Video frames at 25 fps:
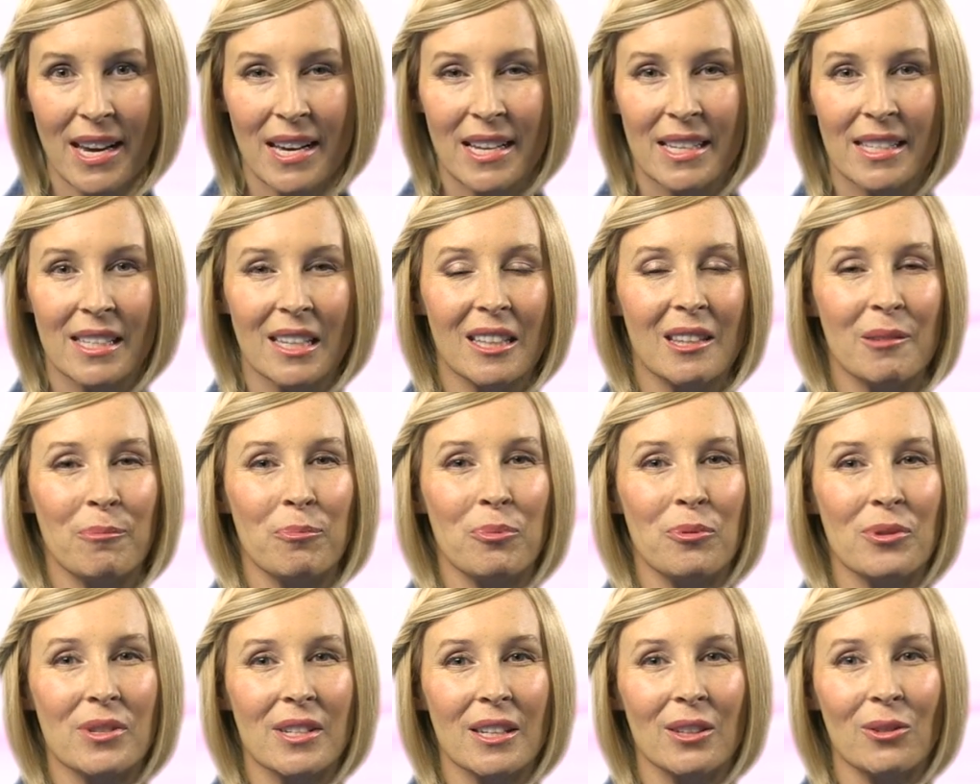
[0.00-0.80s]
cette
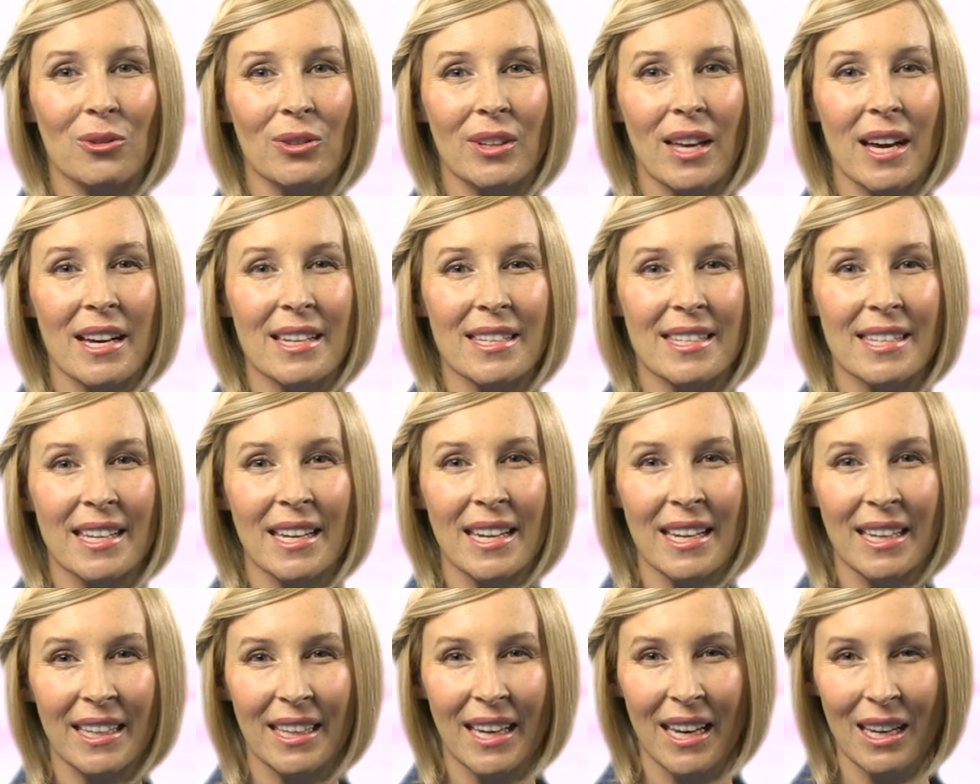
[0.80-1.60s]
poussée d'audace
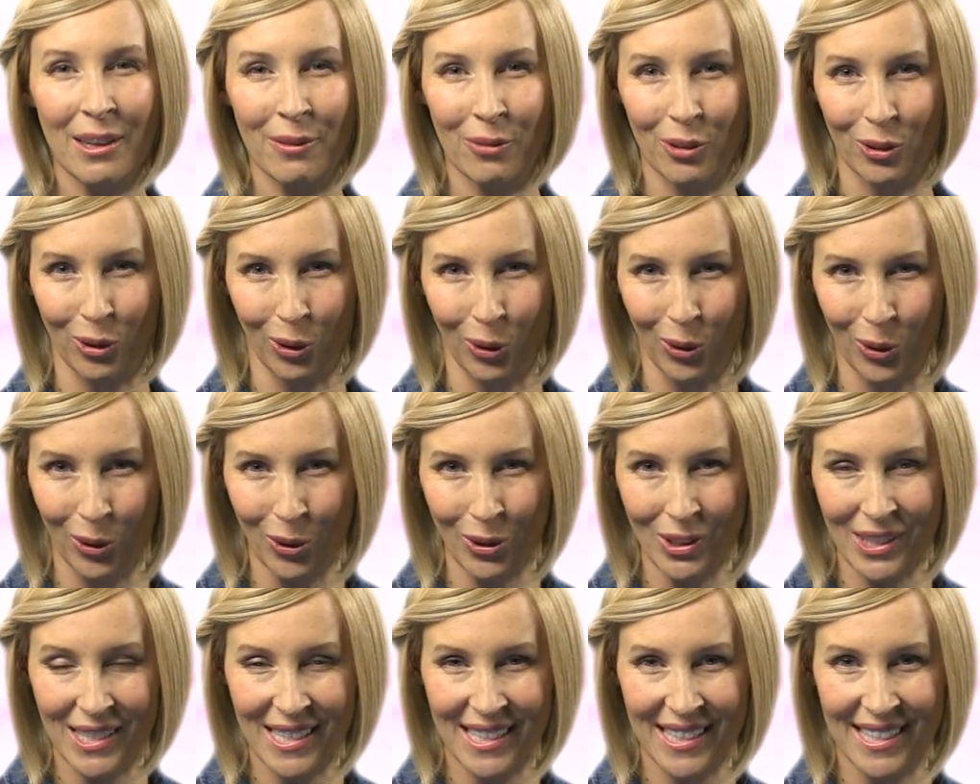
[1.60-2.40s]
égaye votre
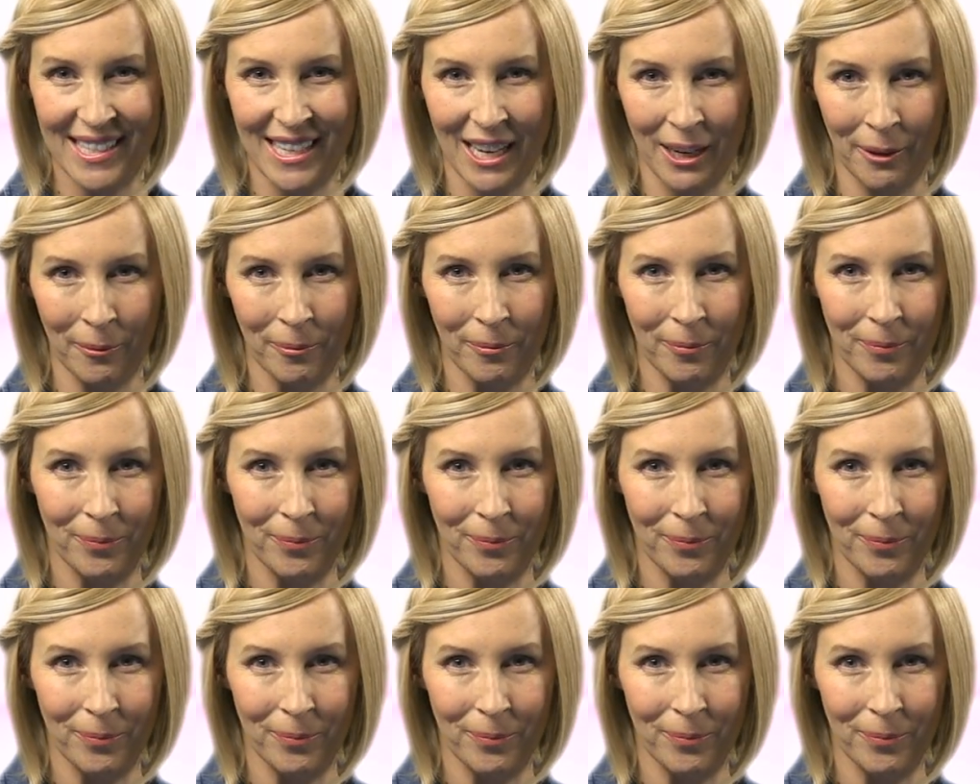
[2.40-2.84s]
quotidien.